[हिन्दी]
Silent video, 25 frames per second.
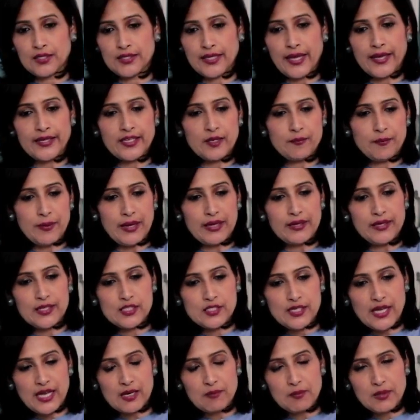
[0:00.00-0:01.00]
क्या ये पहले
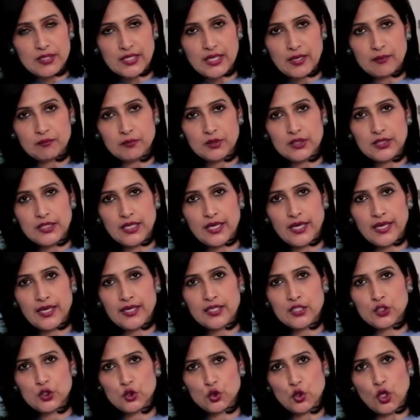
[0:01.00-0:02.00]
साल में कम दिया
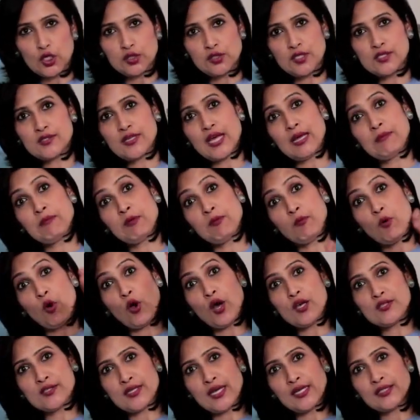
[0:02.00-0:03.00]
है चौथे साल में
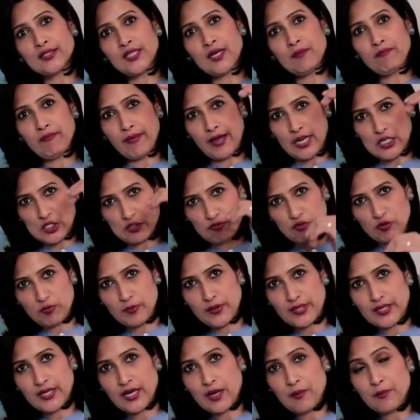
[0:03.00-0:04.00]
बहुत ज़्यादा पाँचवें
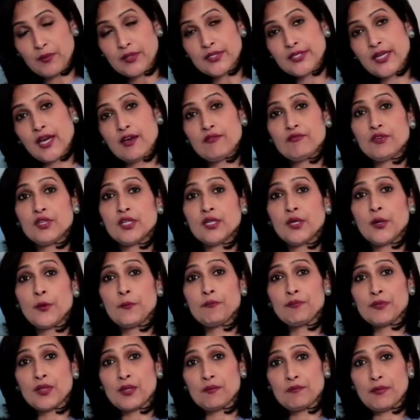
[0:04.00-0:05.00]
में कम या फिर
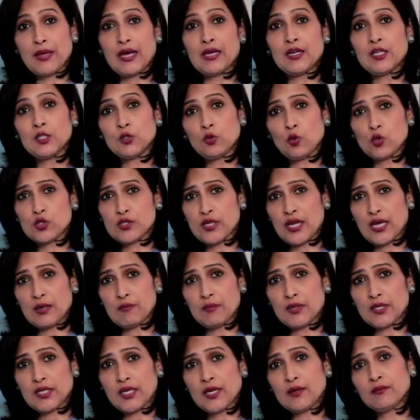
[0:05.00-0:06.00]
पहले दो
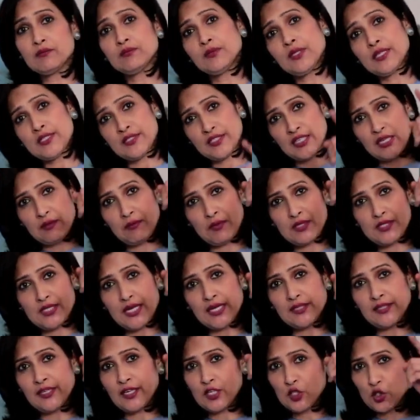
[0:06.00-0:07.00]
साल में कम तीसरे में
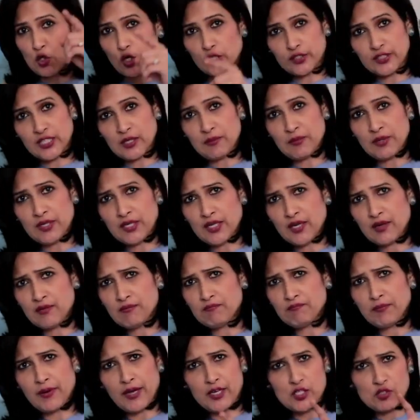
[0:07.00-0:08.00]
ज़्यादा चौथे में कम
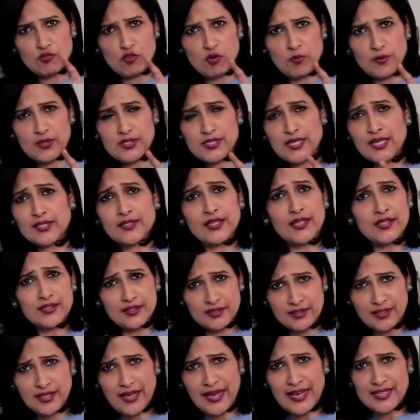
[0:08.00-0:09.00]
पाँचवें में ज़्यादा
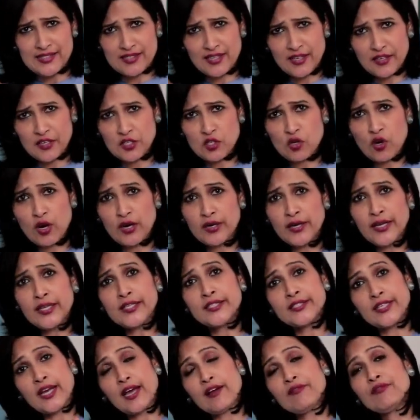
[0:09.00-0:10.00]
ये ऐसा रिकॉर्ड
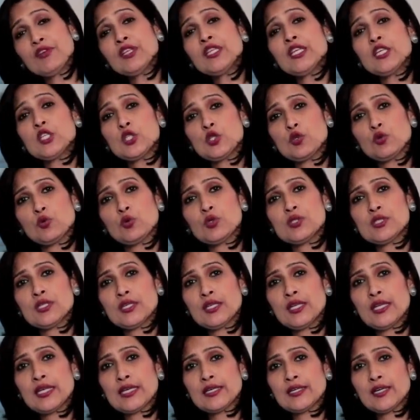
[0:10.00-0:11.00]
है या फिर ये शुरू
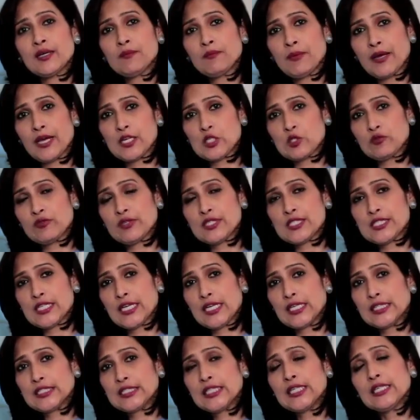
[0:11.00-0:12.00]
से लेकर पाँचवें
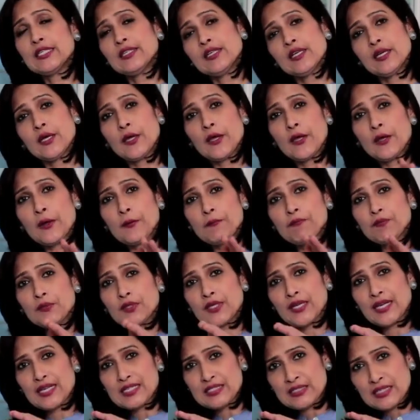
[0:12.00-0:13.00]
साल तक
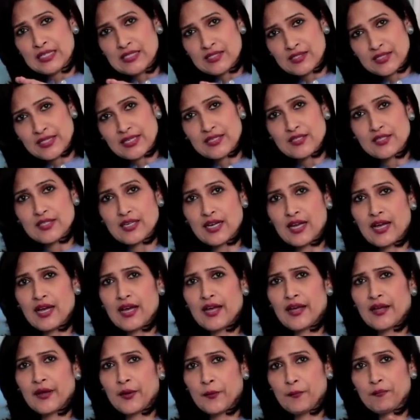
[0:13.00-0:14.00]
कंसिस्टेंट
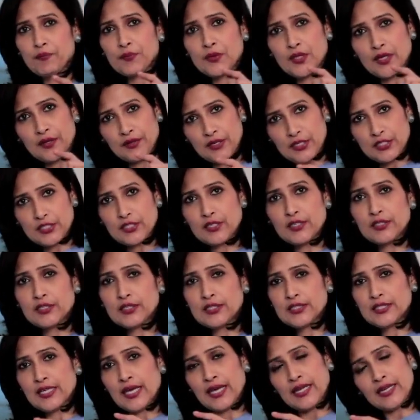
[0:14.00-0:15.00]
रहा है
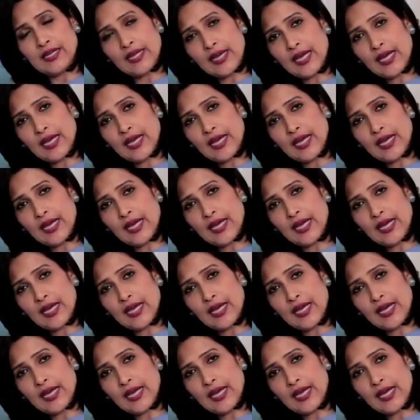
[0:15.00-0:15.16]
रिटर्न दिया है